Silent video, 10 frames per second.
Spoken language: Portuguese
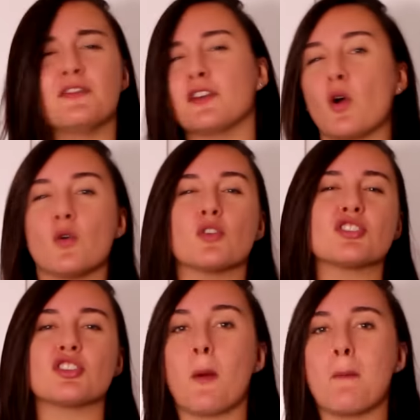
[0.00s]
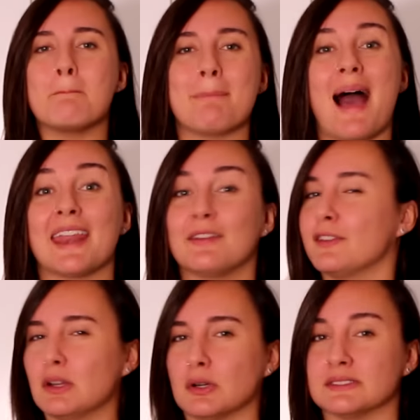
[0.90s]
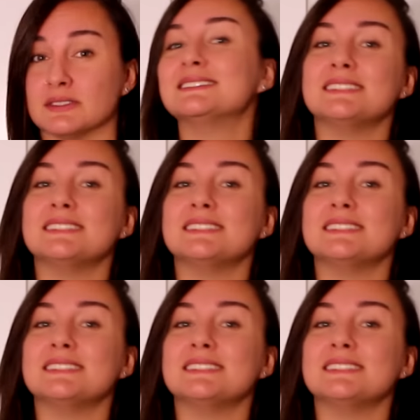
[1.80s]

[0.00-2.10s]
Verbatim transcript: E ficou um gostinho maravilhoso.